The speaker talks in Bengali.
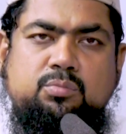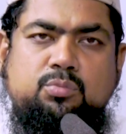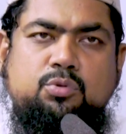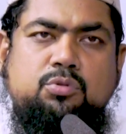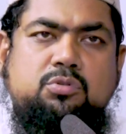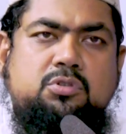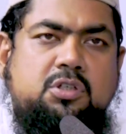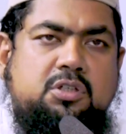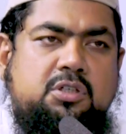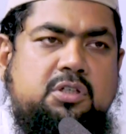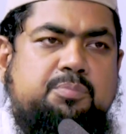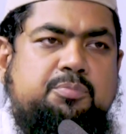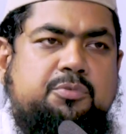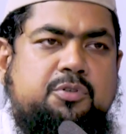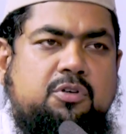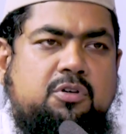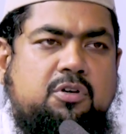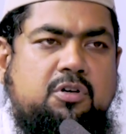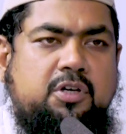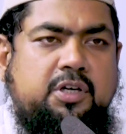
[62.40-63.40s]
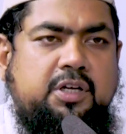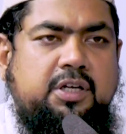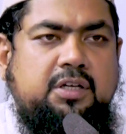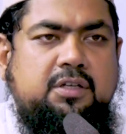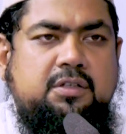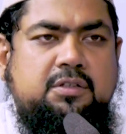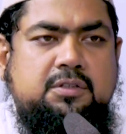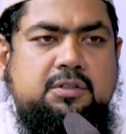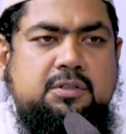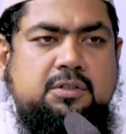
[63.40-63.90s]
বুদ্ধিদীপ্ত হয়
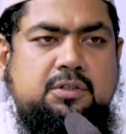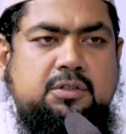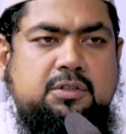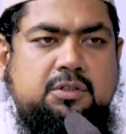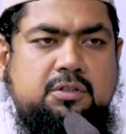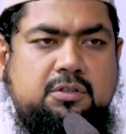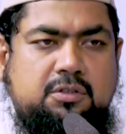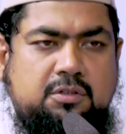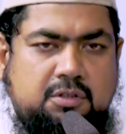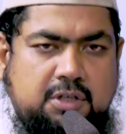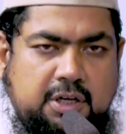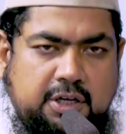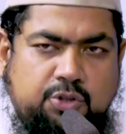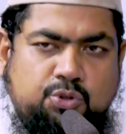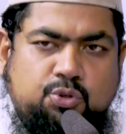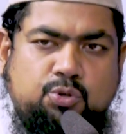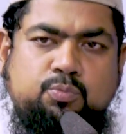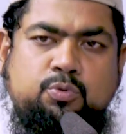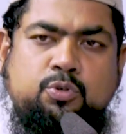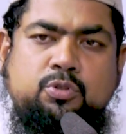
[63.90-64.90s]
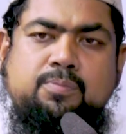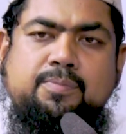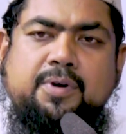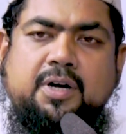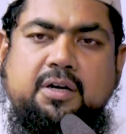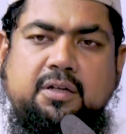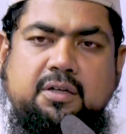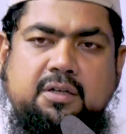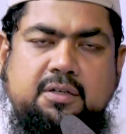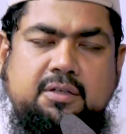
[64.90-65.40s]
দায়িত্ববোধ
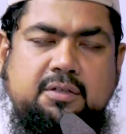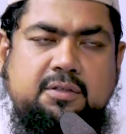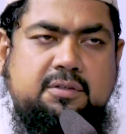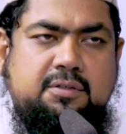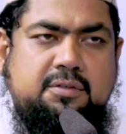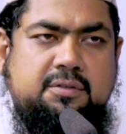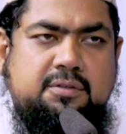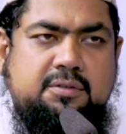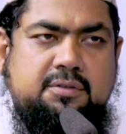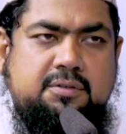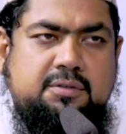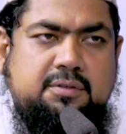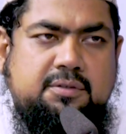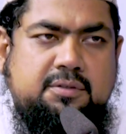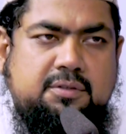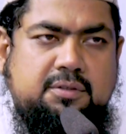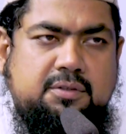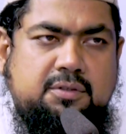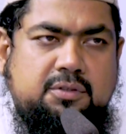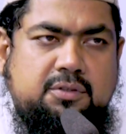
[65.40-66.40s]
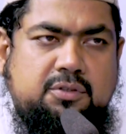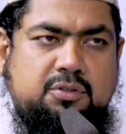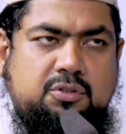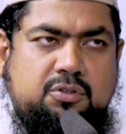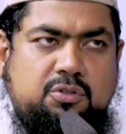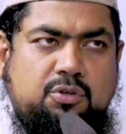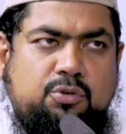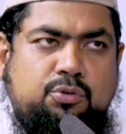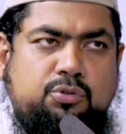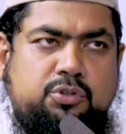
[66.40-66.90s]
বাড়ে
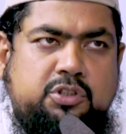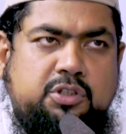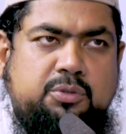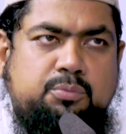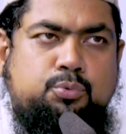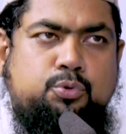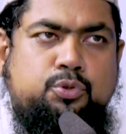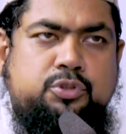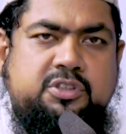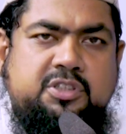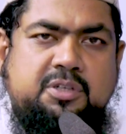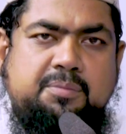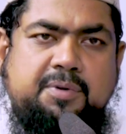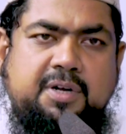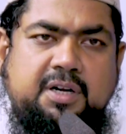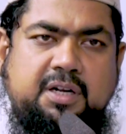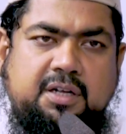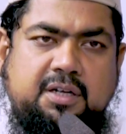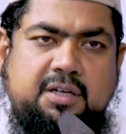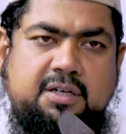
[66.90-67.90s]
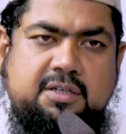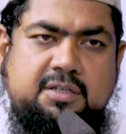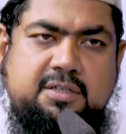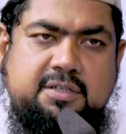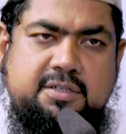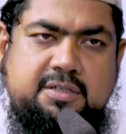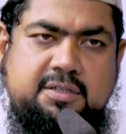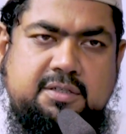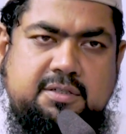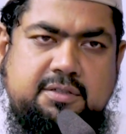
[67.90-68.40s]
তখন সে বুঝতে পারে
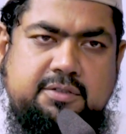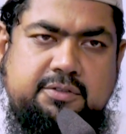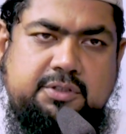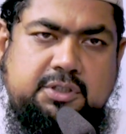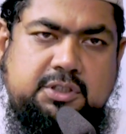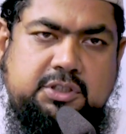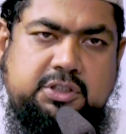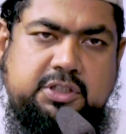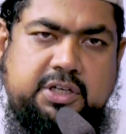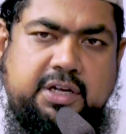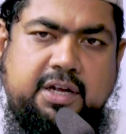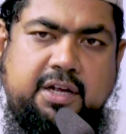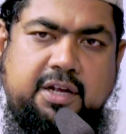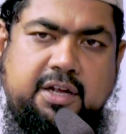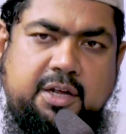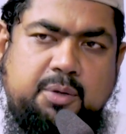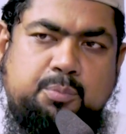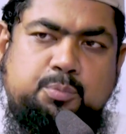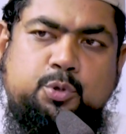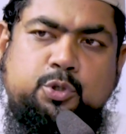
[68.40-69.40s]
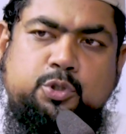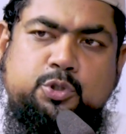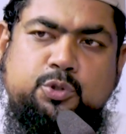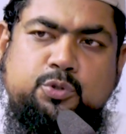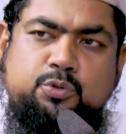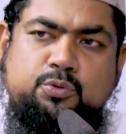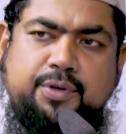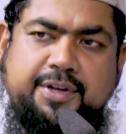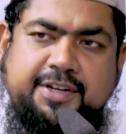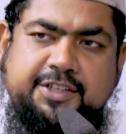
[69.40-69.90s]
যে সে এ
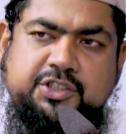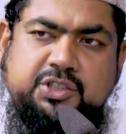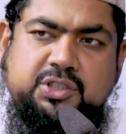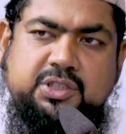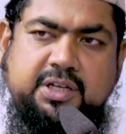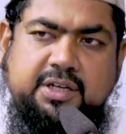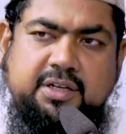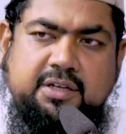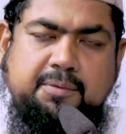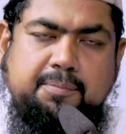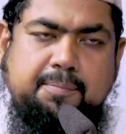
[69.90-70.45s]
পর্যন্ত এসছে